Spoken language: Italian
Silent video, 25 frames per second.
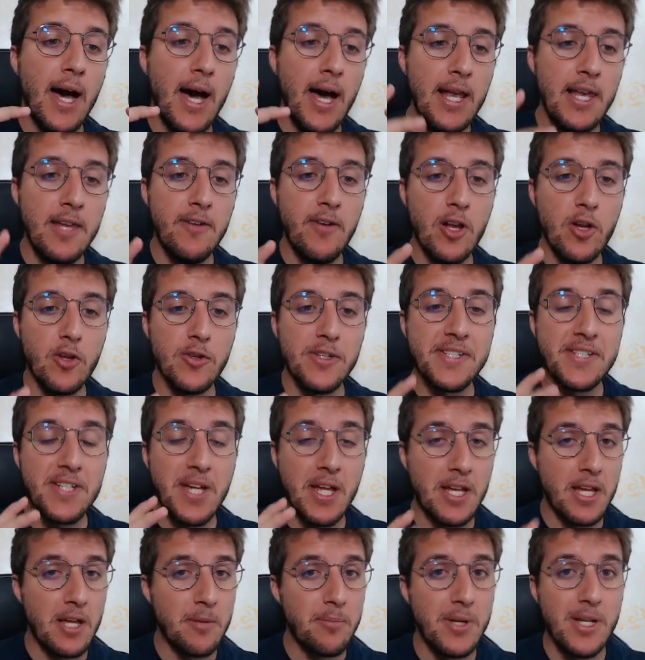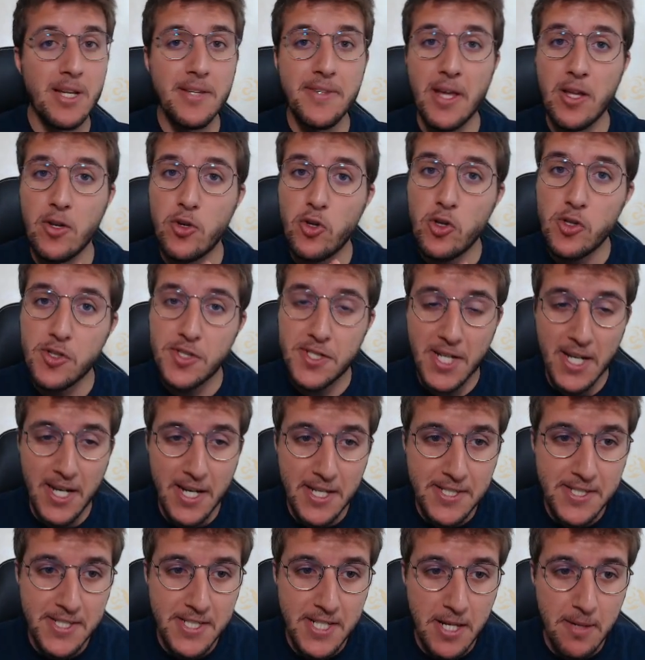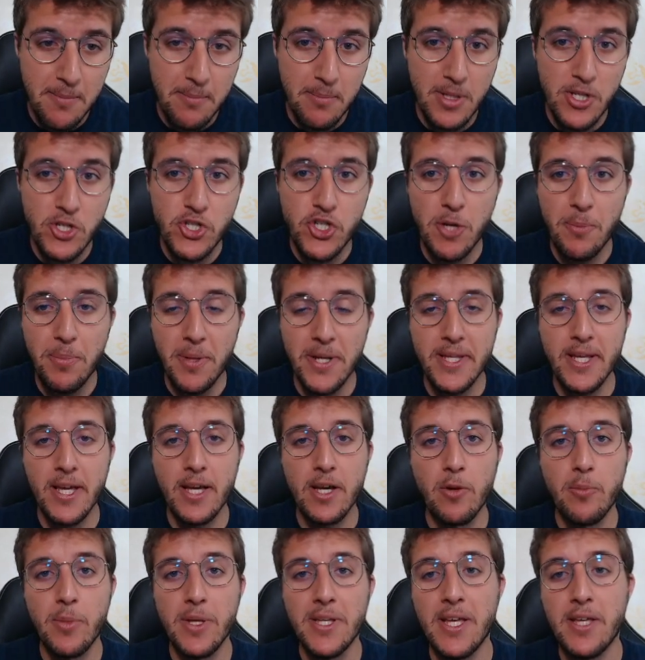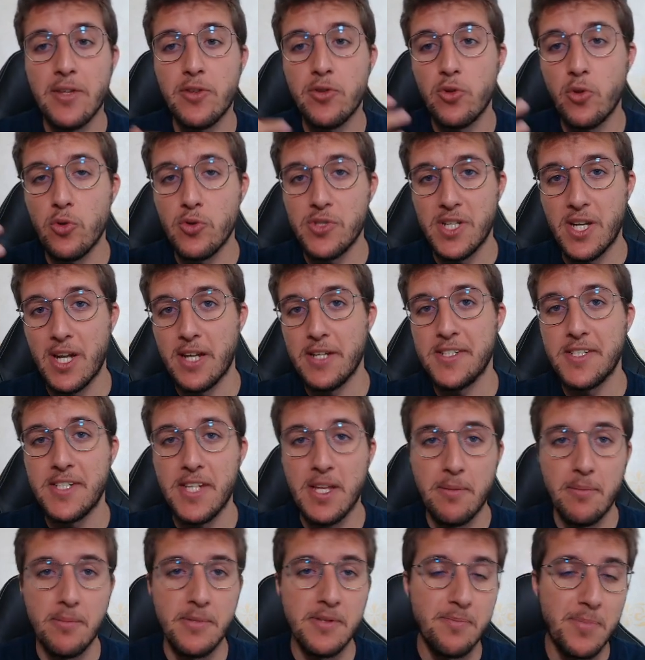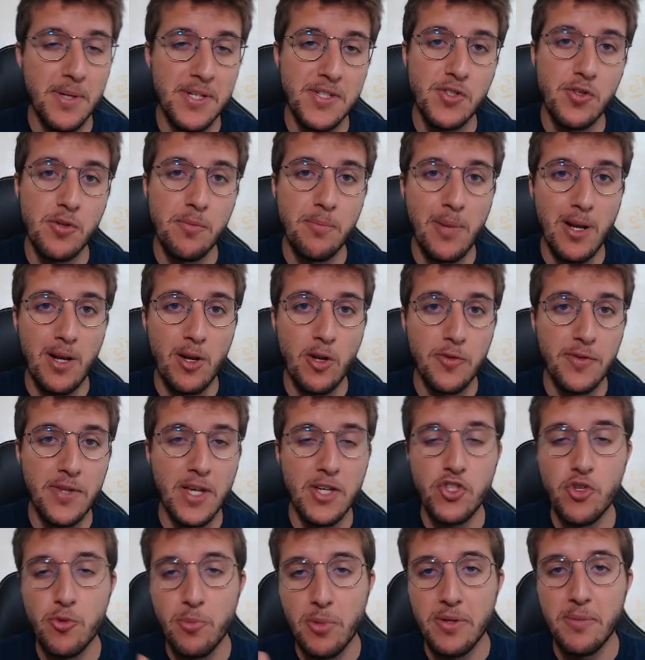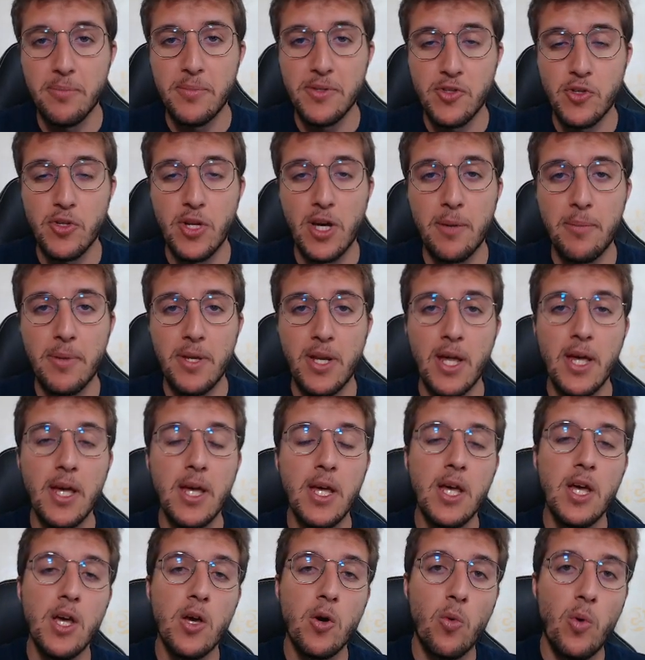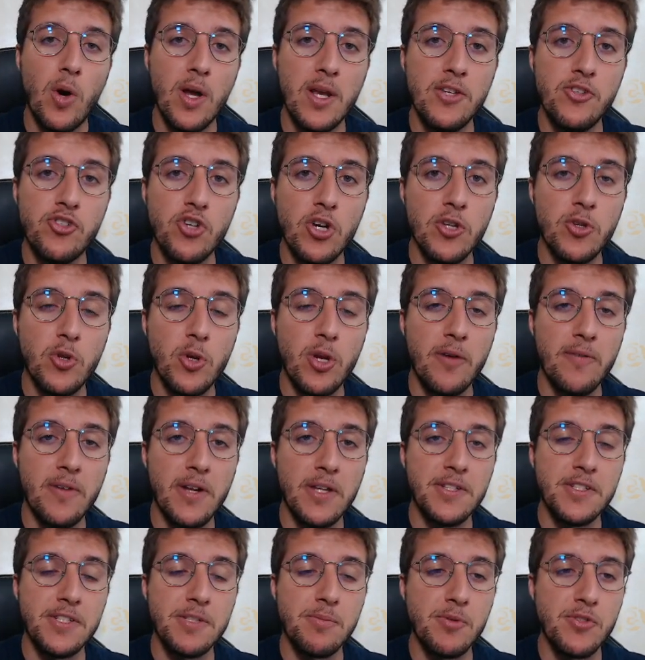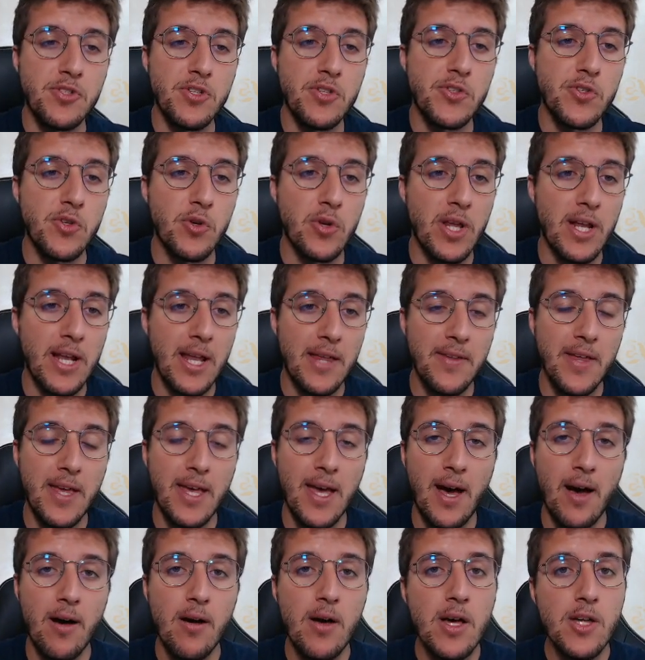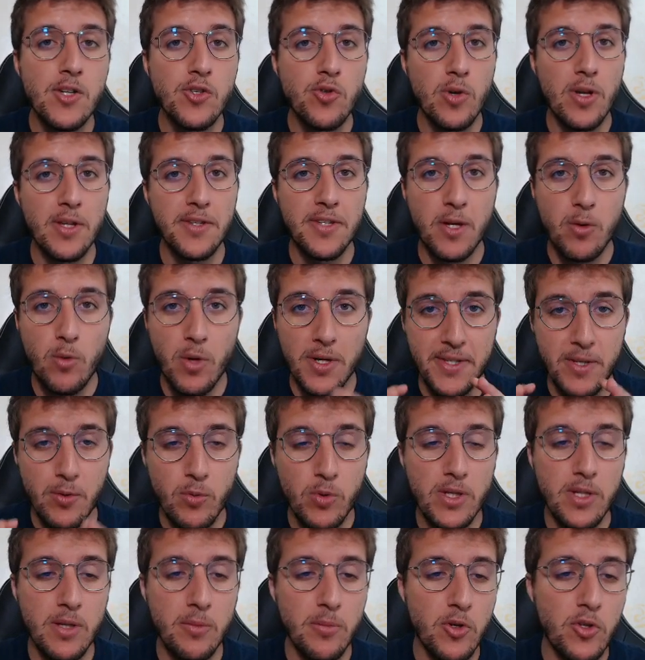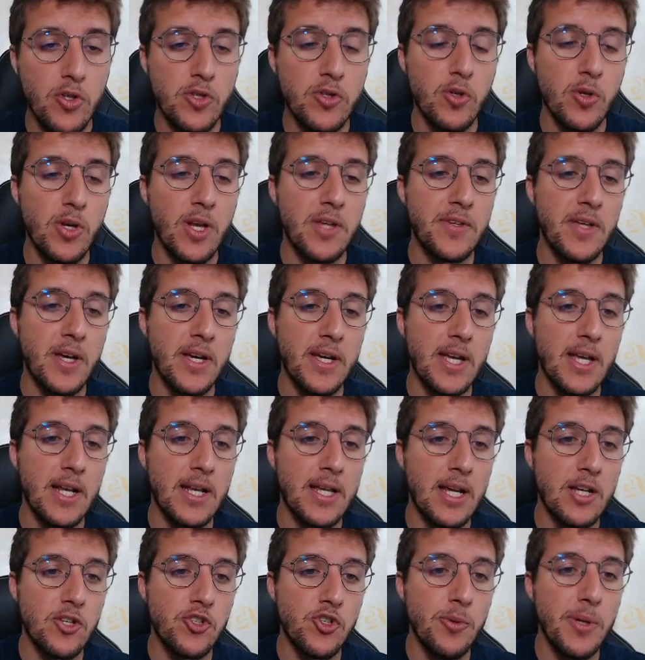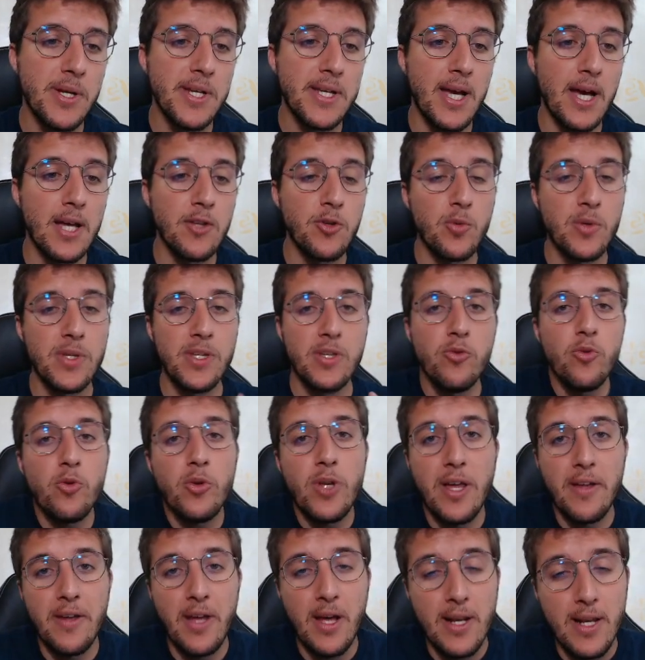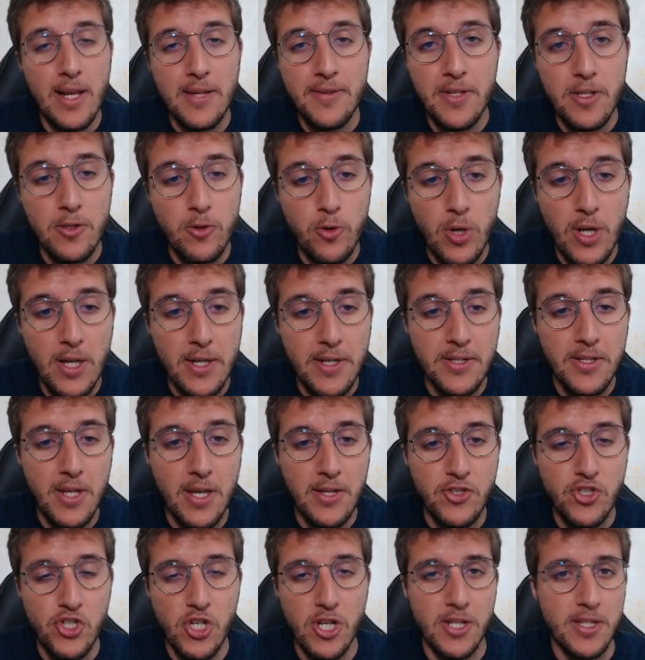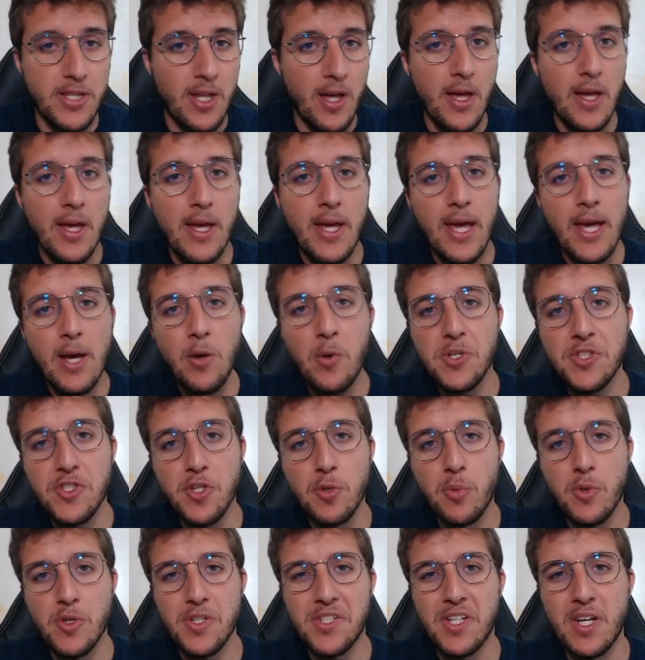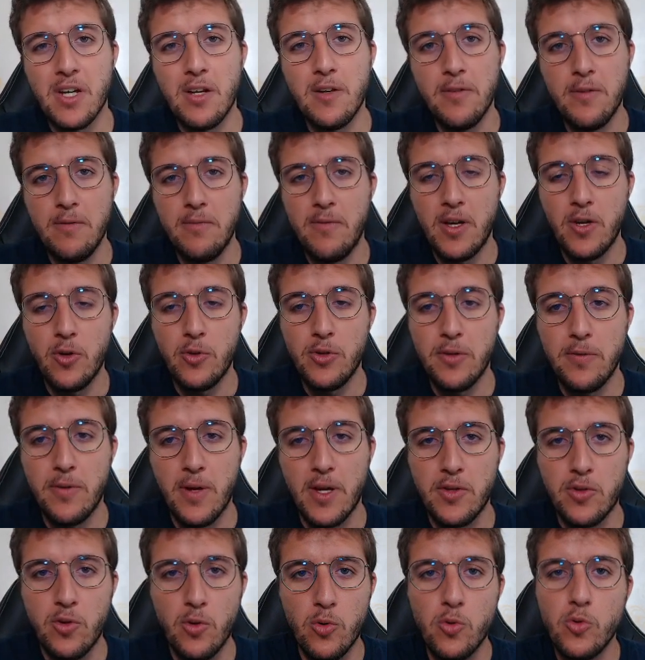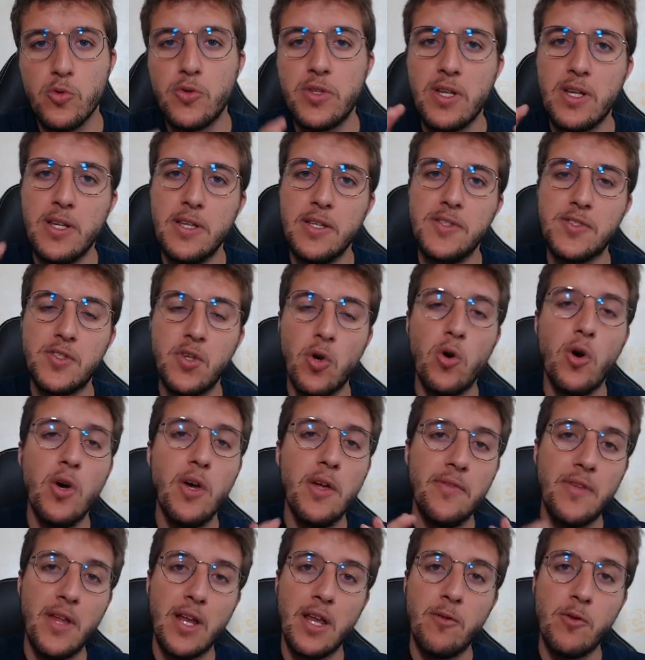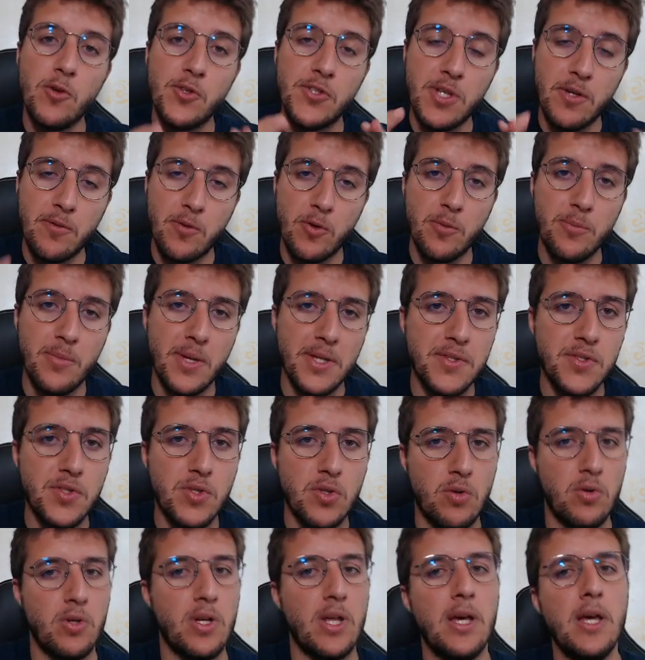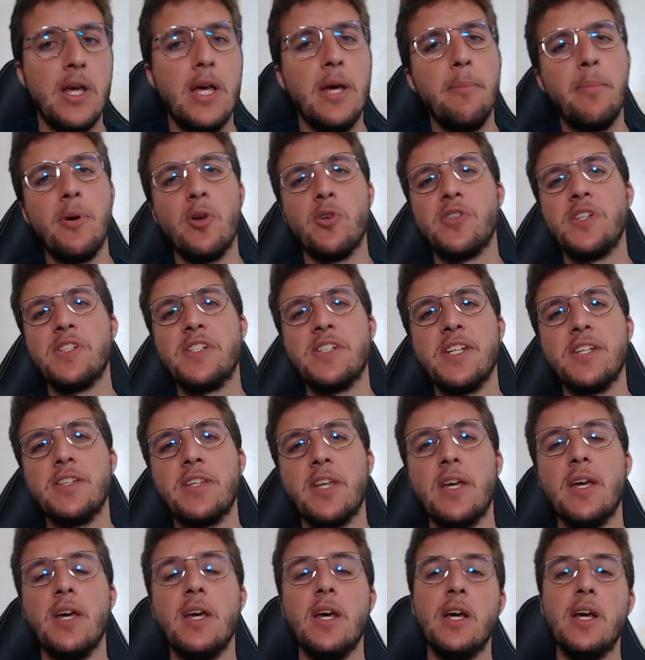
A livello di scalabilità non sarà semplice perché come detto sarà spesso in ballottaggio, poi bisogna capire quali giocatori avrà a disposizione la DEA sulla tre quarti, quindi monitorate anche il calciomercato, quindi non ha la titolarità certa e questo può essere il vero difetto, l'utilizzo nella vostra formazione. Però se, siete,